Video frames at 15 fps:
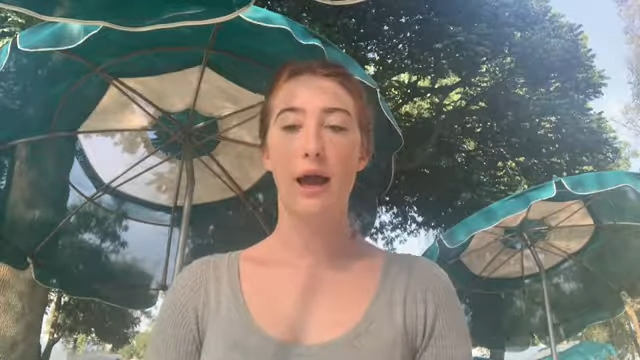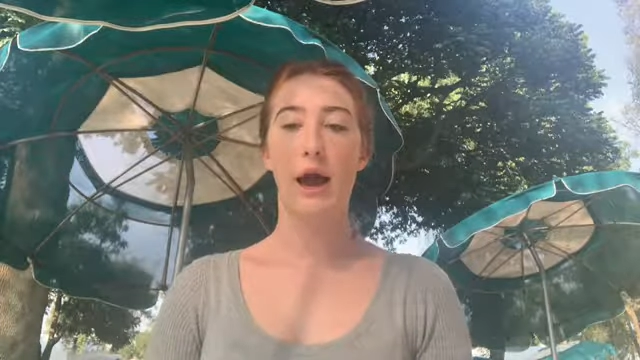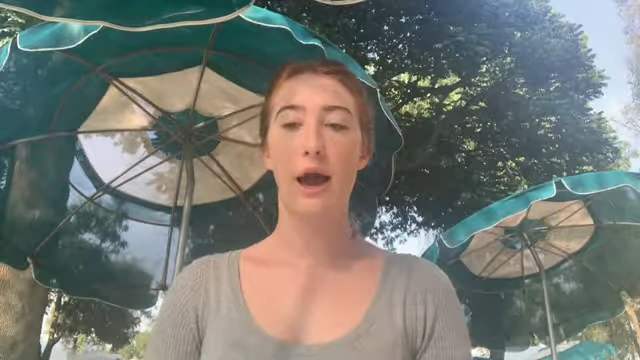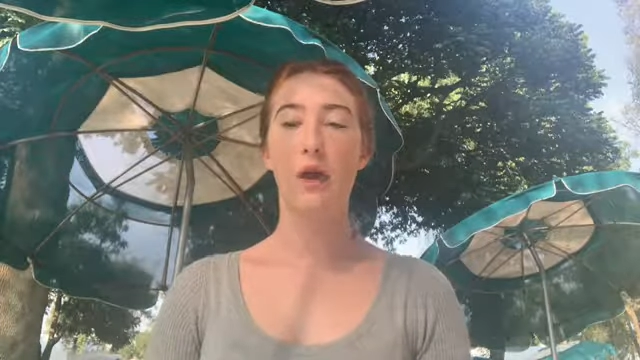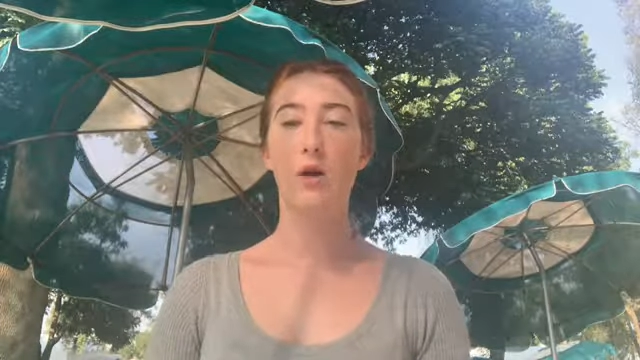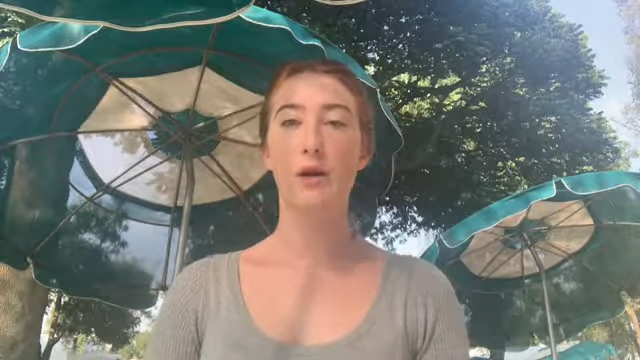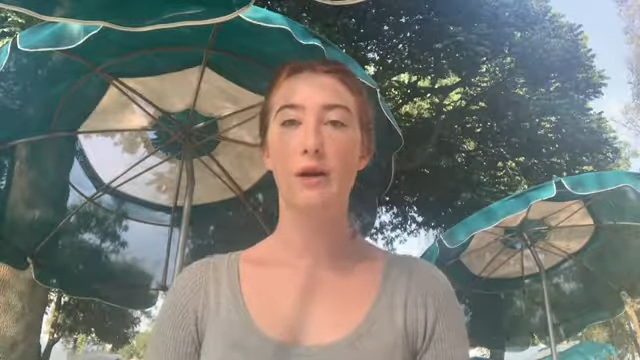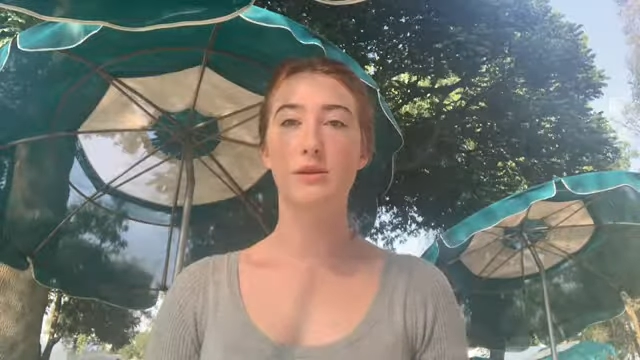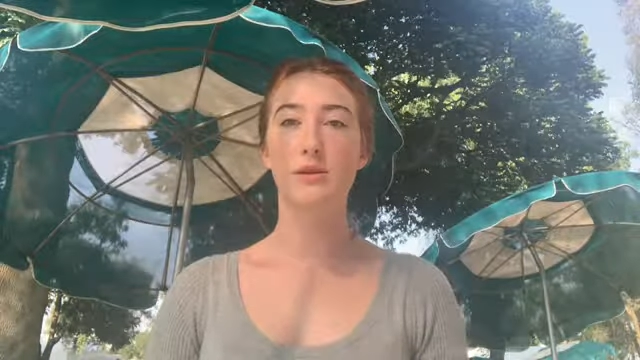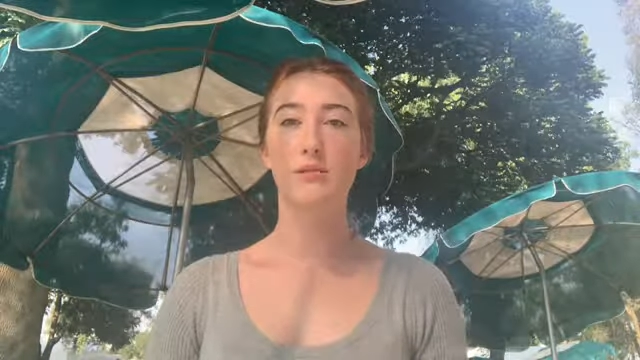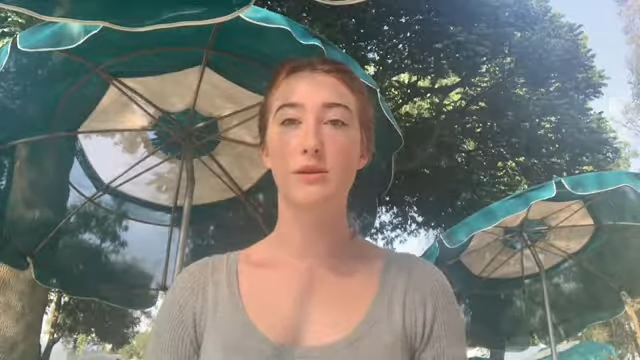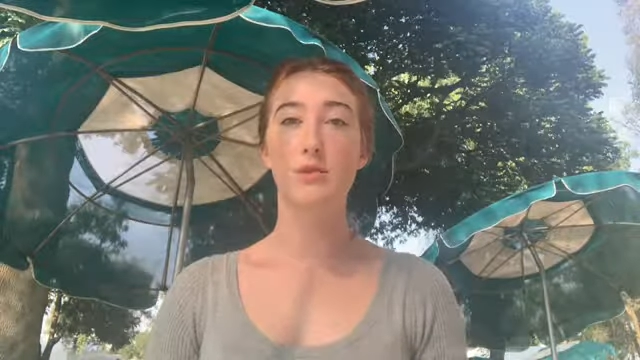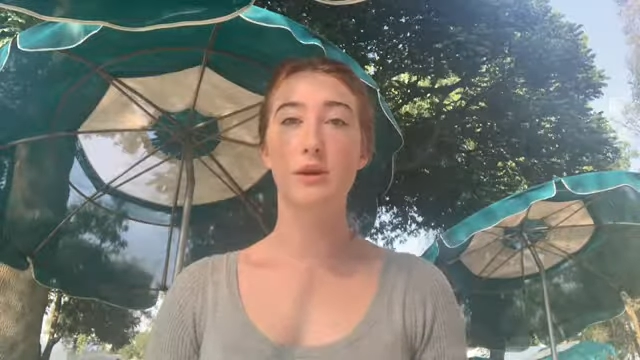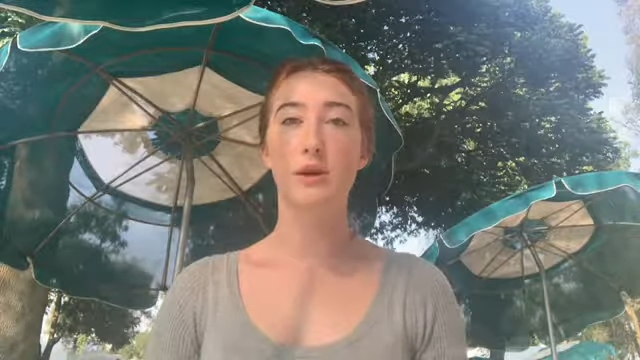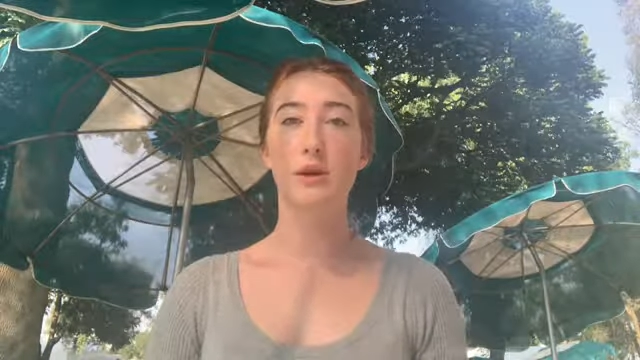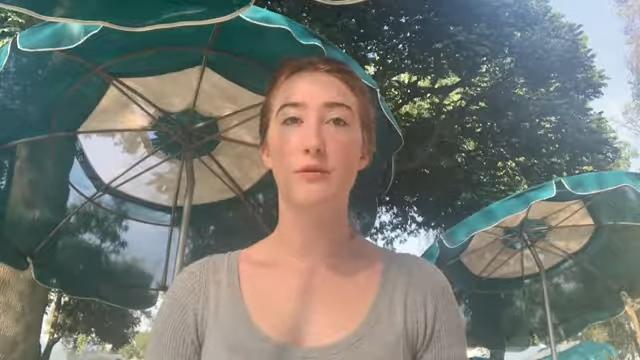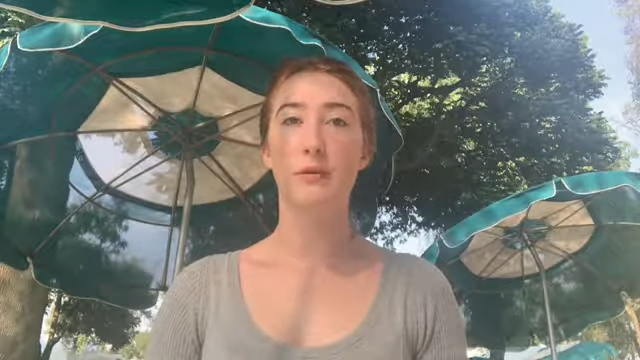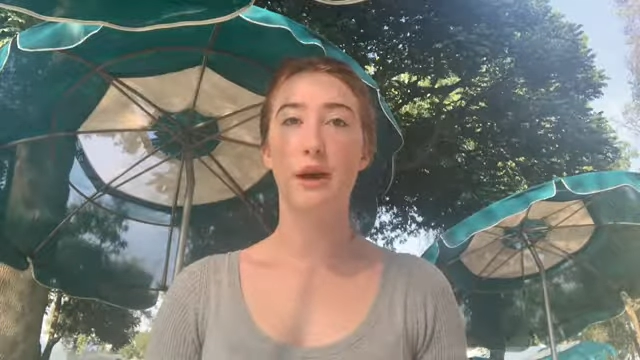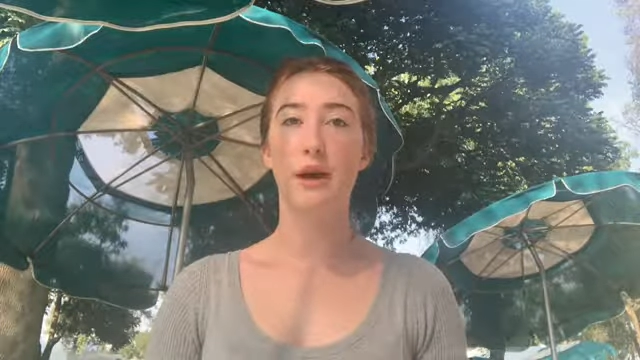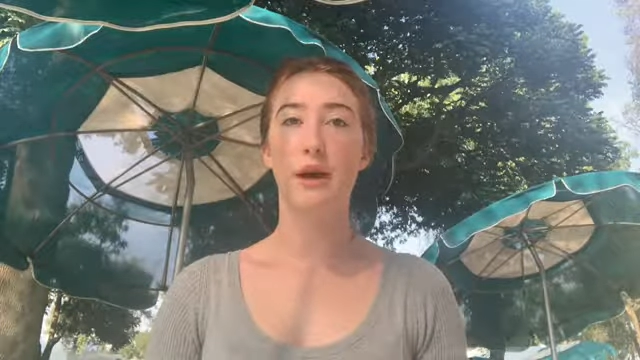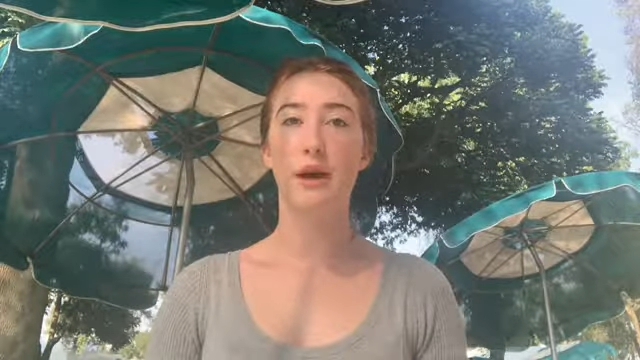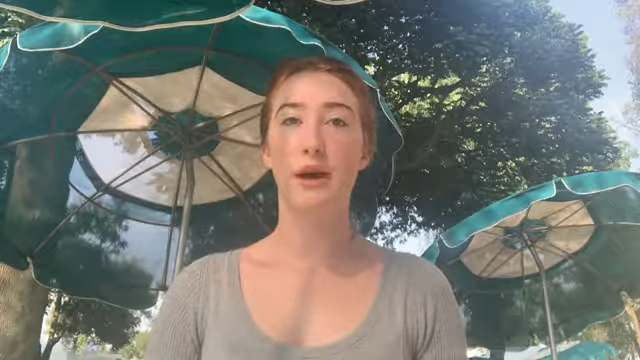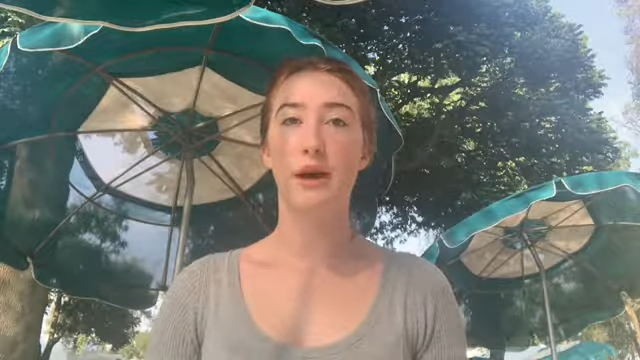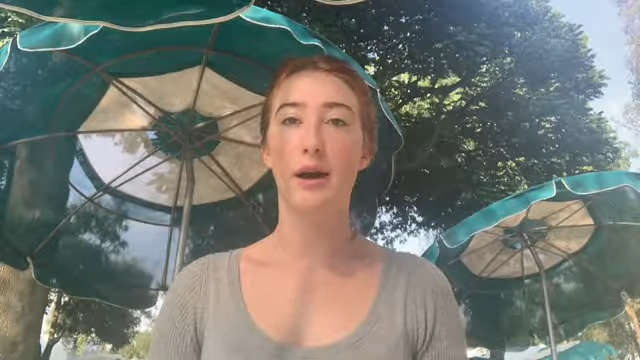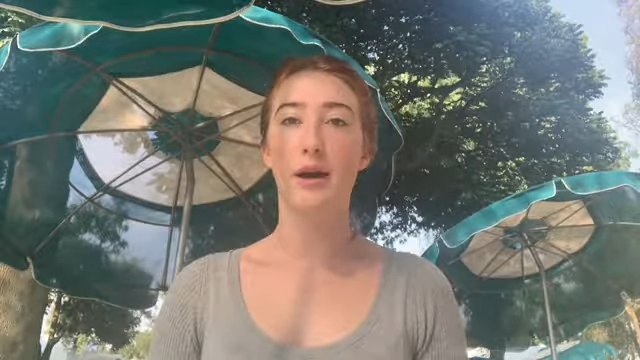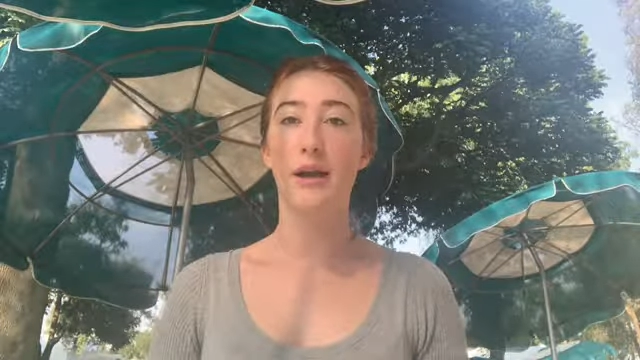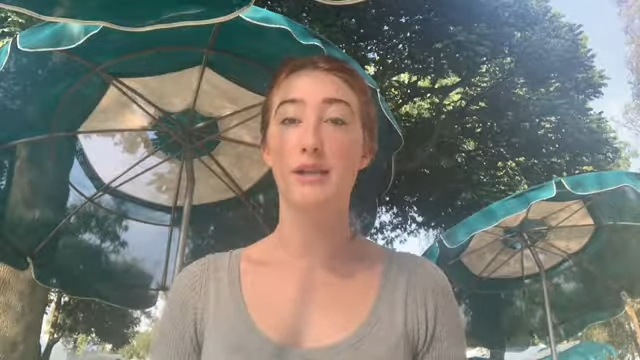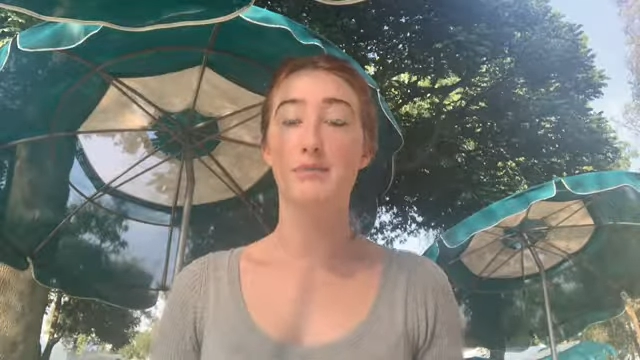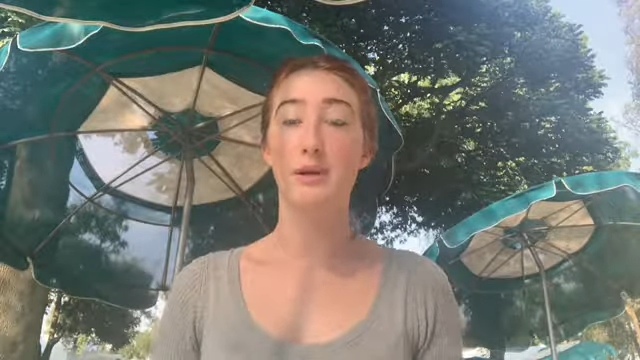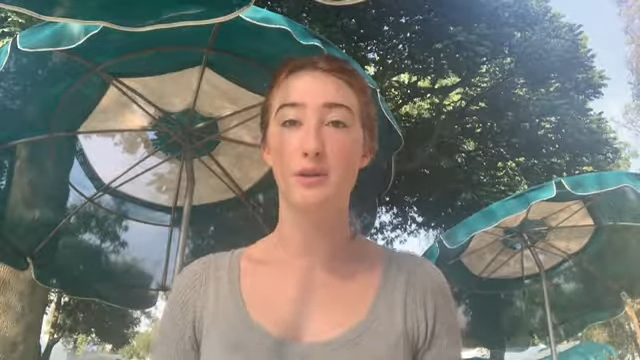algo que nos dimos cuenta fue que
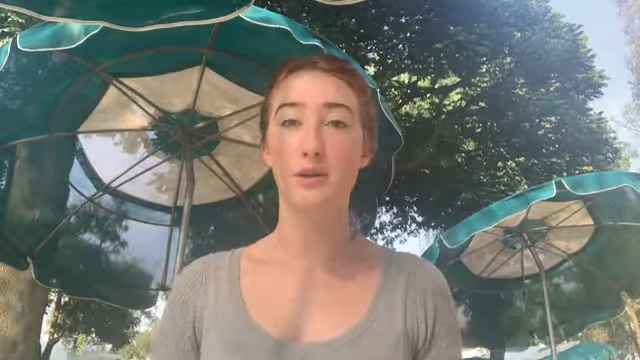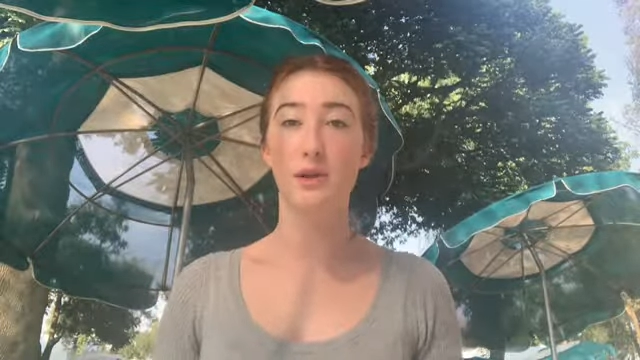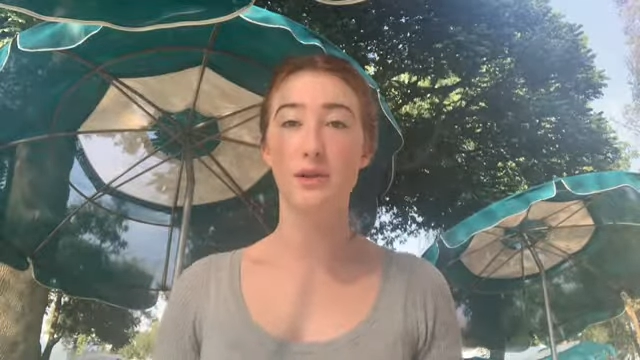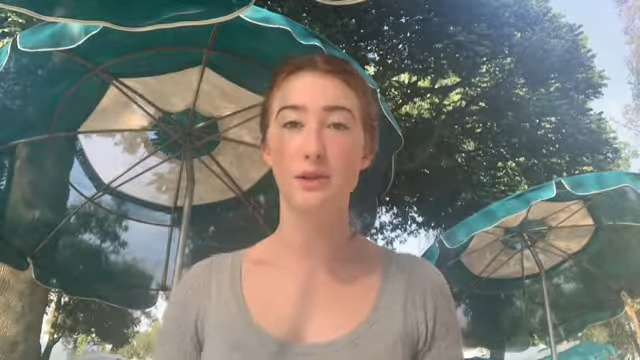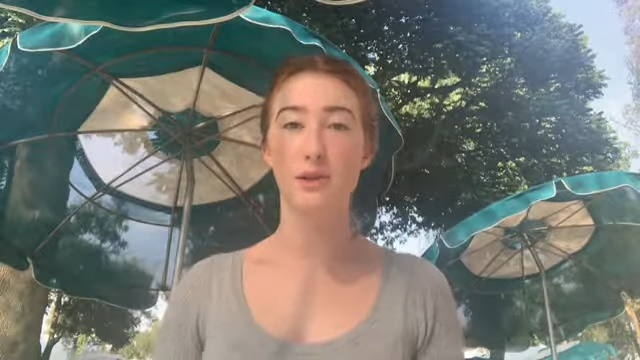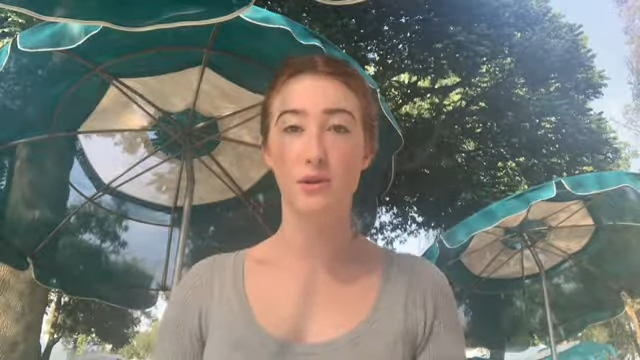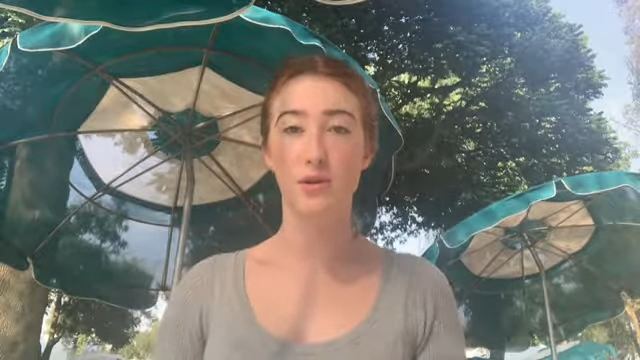las personas